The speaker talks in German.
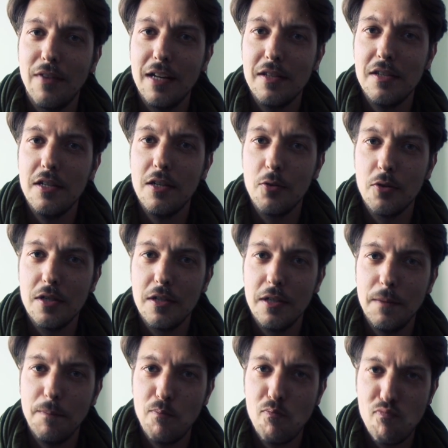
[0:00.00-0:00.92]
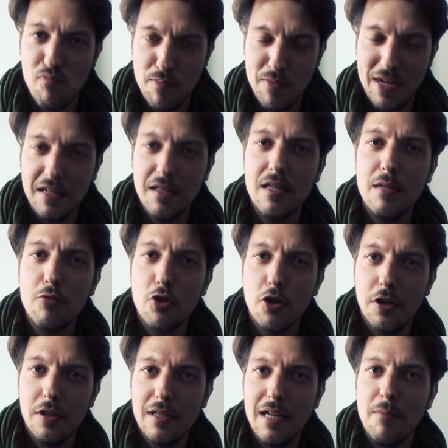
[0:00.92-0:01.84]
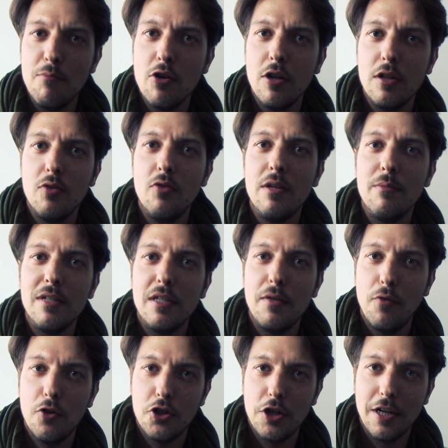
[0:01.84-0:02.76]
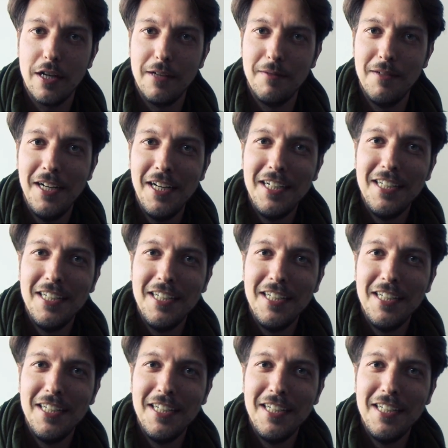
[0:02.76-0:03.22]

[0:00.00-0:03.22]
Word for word: wahnsinnig lustig. Und das ist die bescheuerste Abmoderation, die man sich vorstellen kann.